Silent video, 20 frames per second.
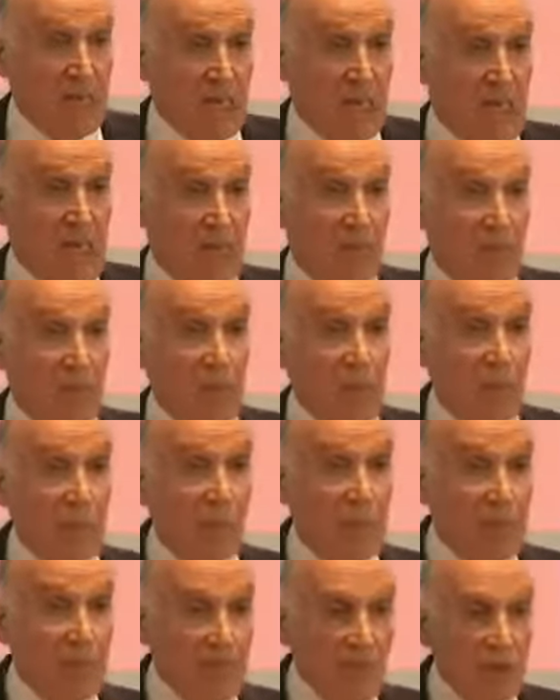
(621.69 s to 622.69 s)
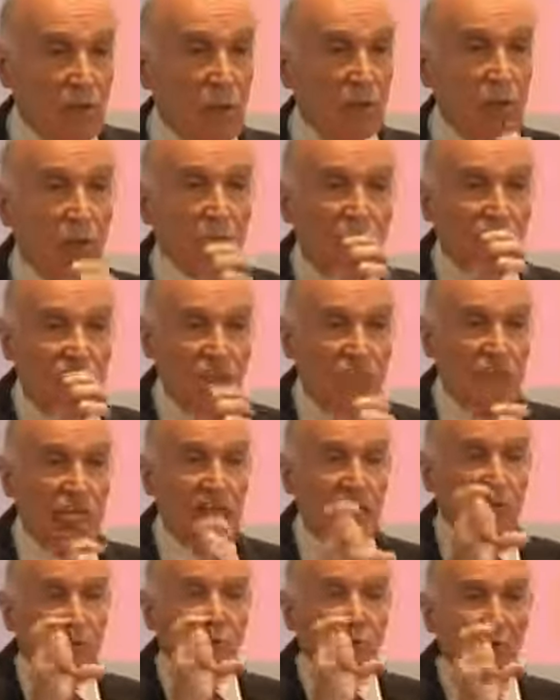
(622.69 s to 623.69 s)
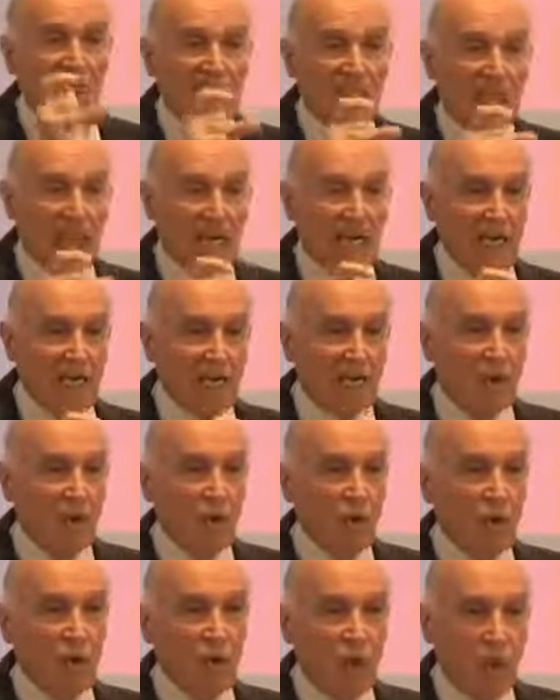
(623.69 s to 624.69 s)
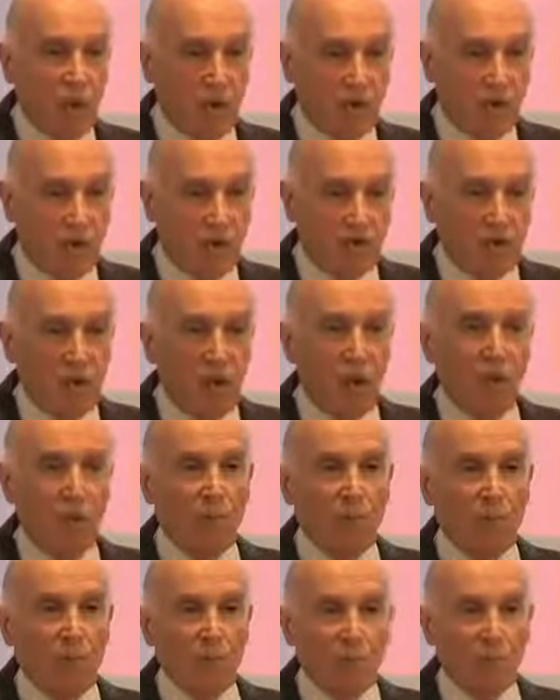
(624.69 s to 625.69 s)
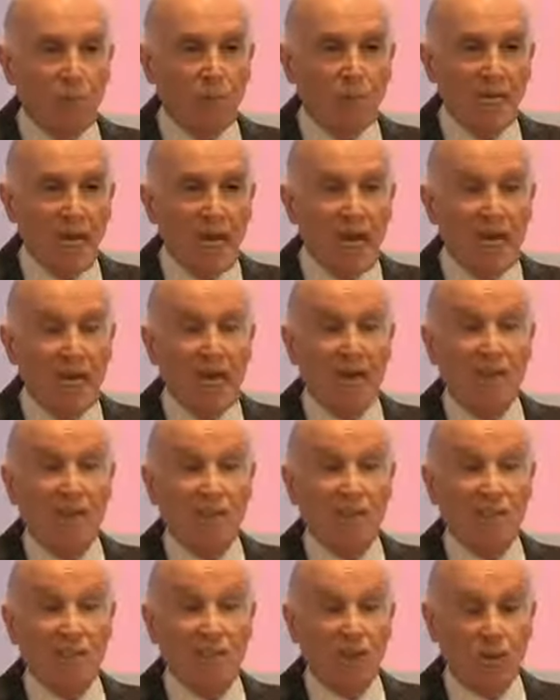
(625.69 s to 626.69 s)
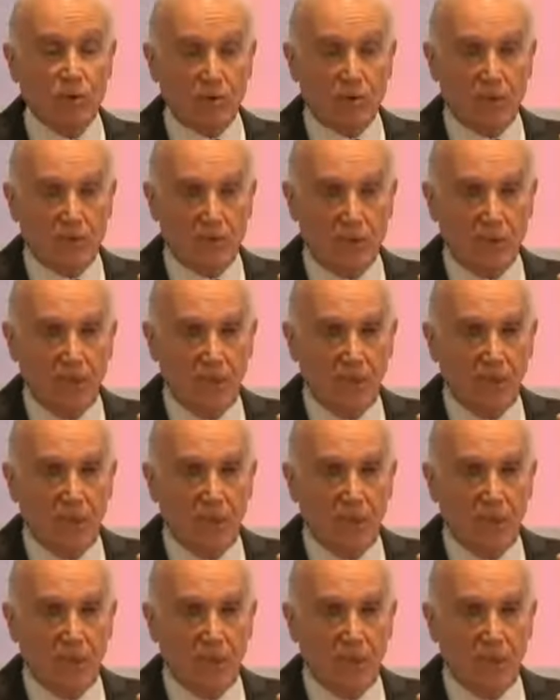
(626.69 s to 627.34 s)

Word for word: Euh, maintenant, notre idée, les trois ailes, le Liban, Lampedusa, Lesbos.